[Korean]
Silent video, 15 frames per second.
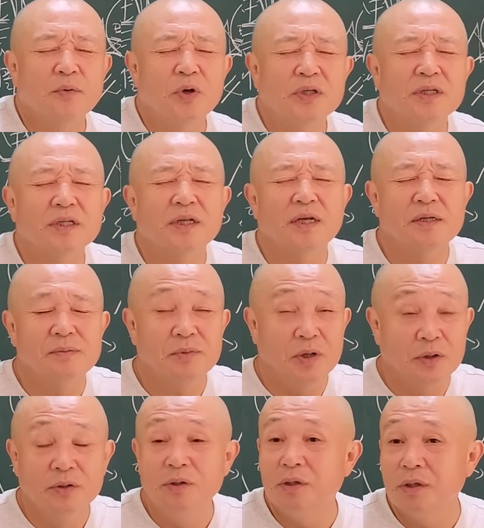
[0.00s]
회사 다니면
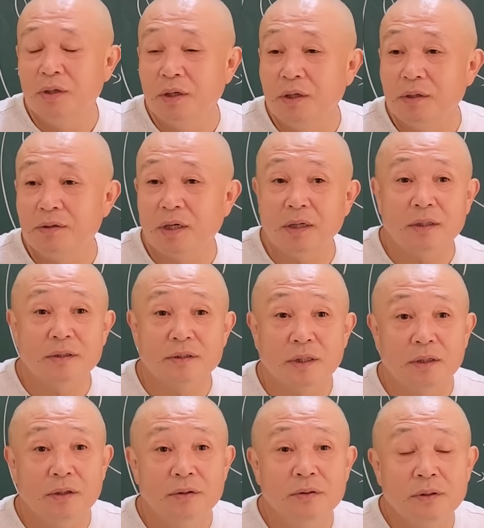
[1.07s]
어떻게
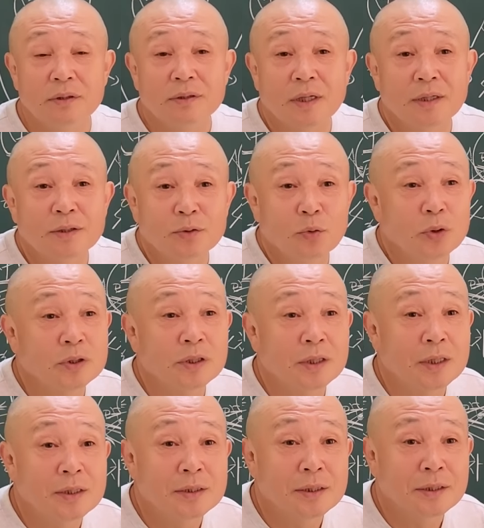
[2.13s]
살겠어요? 회사
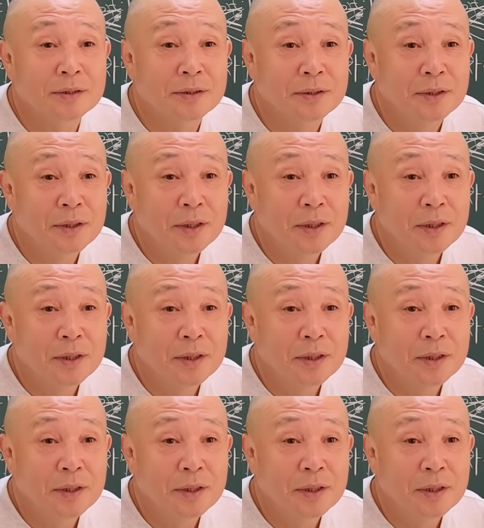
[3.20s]
다닐 때는